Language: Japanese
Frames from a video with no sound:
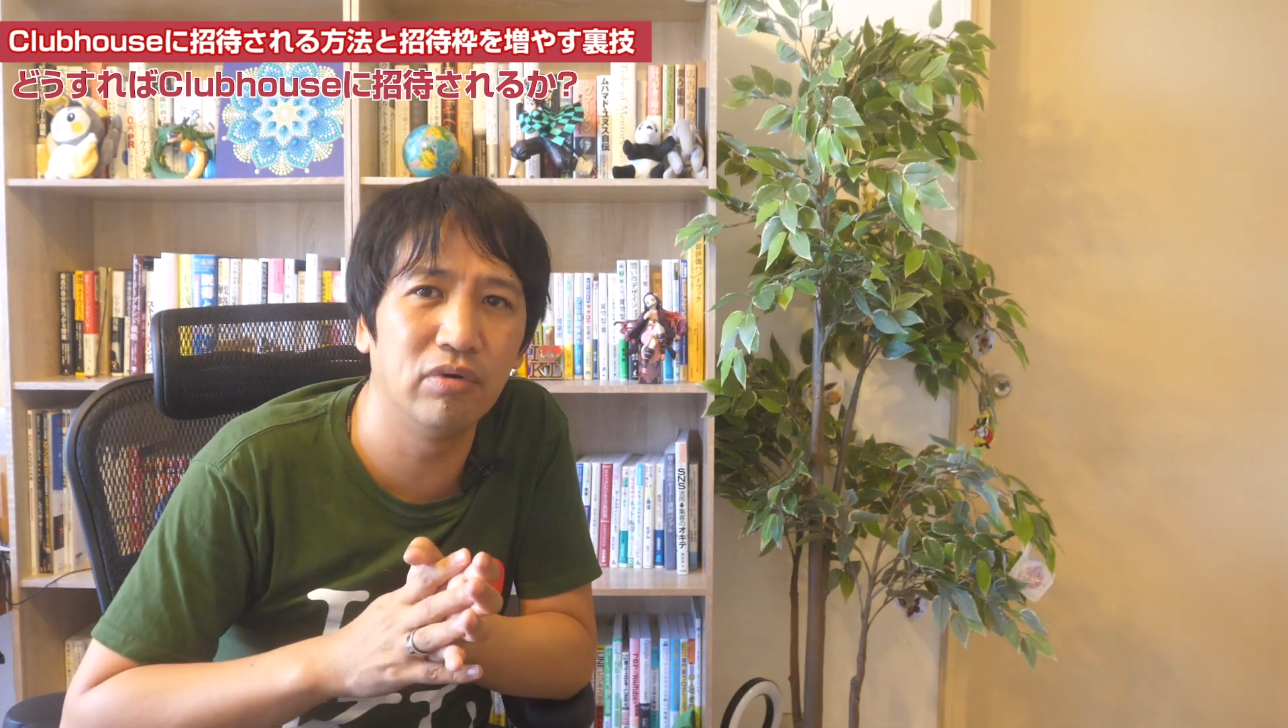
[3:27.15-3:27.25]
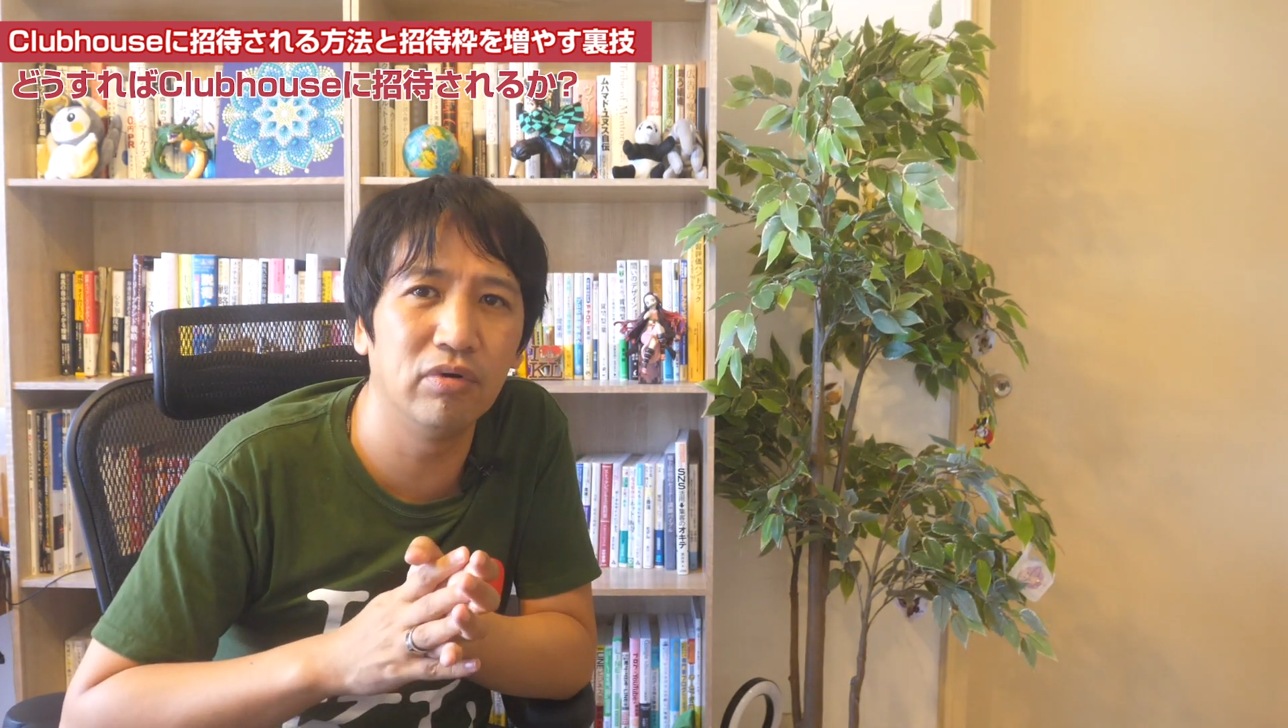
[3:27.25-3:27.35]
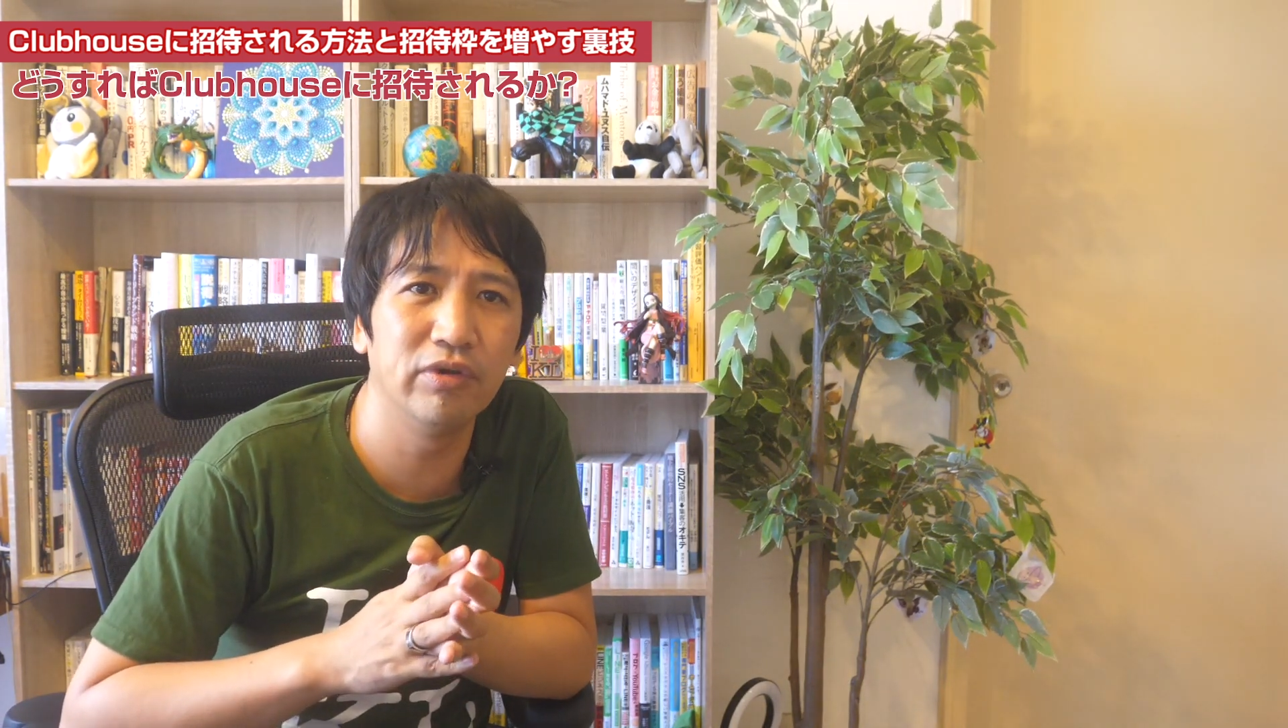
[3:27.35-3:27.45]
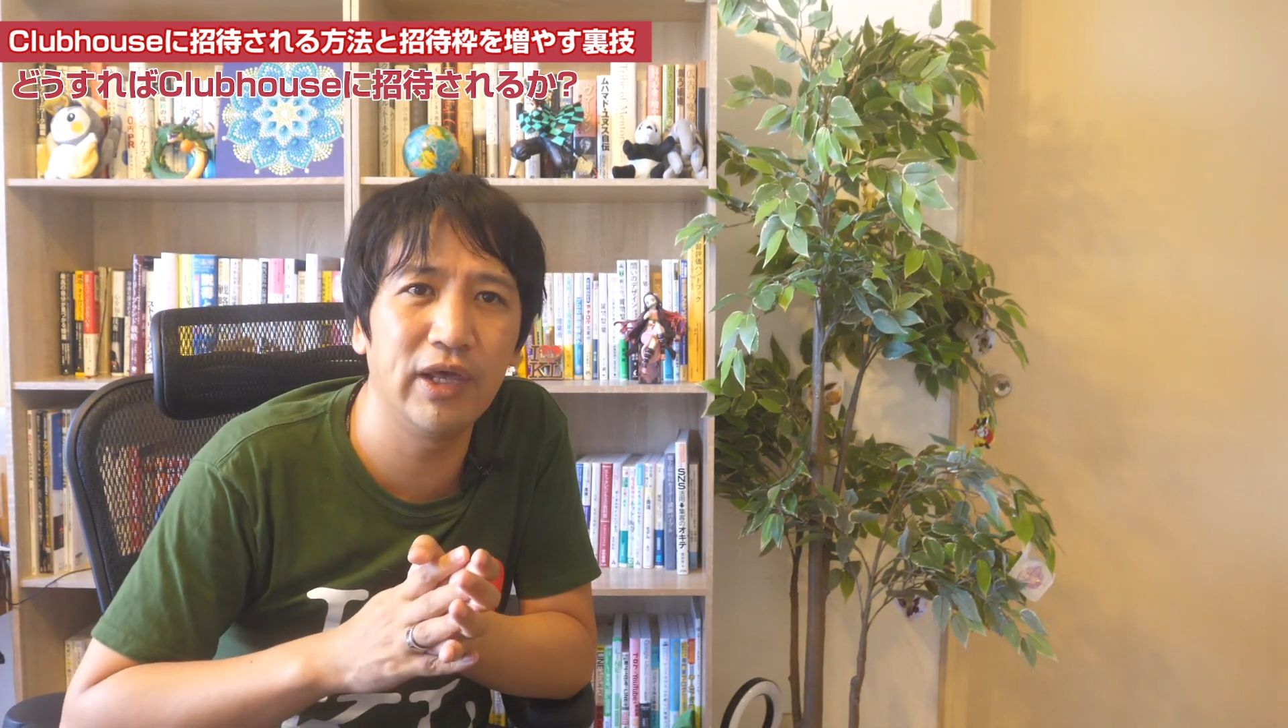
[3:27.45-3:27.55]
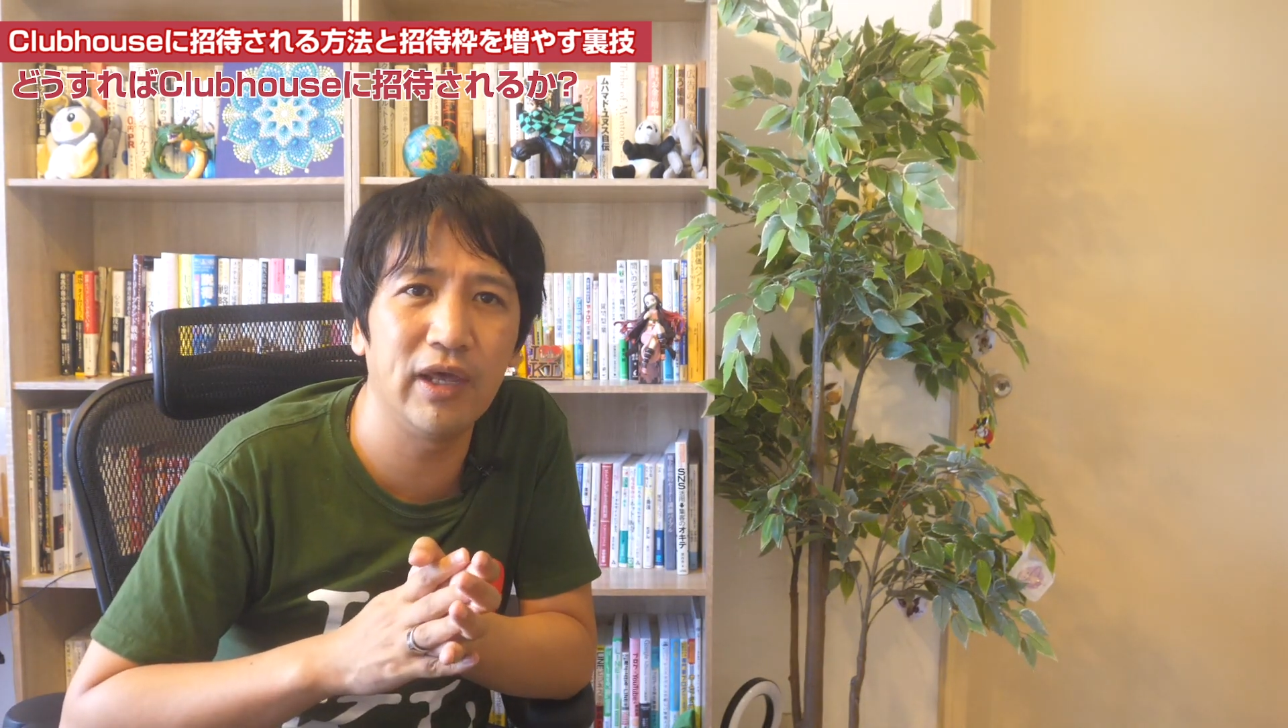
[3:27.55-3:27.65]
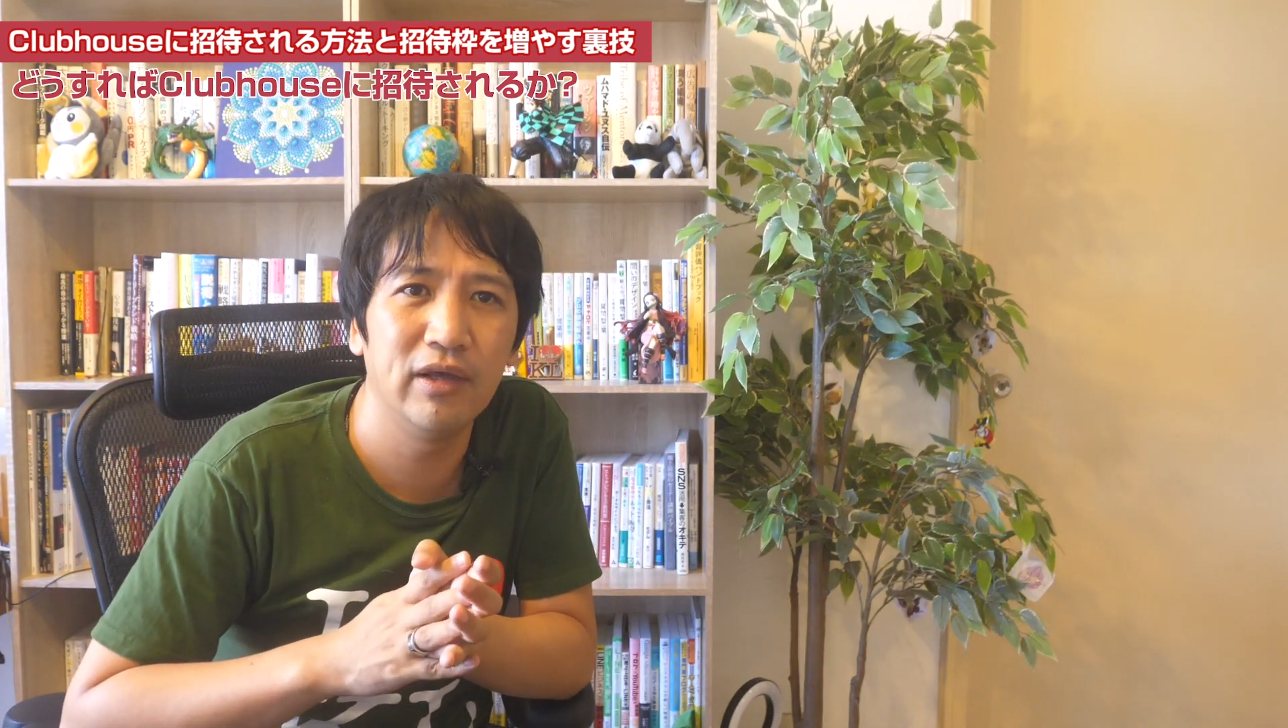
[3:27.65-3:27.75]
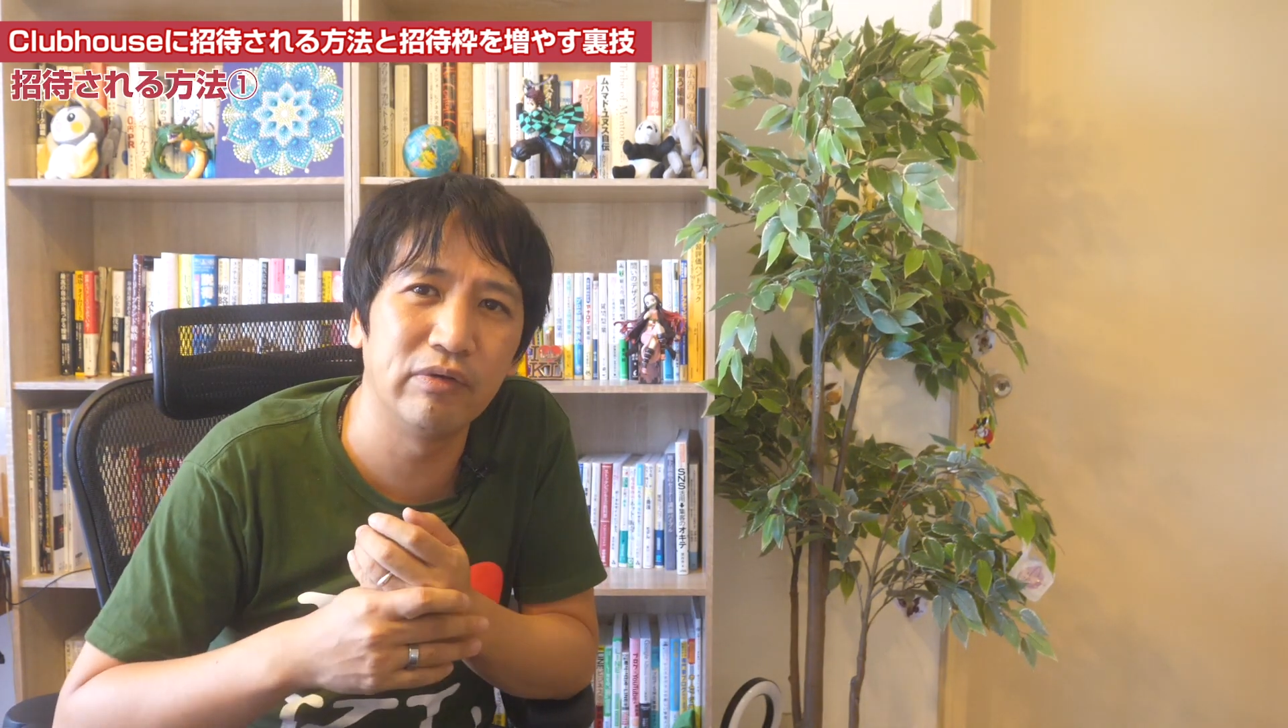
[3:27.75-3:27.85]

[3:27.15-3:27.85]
法で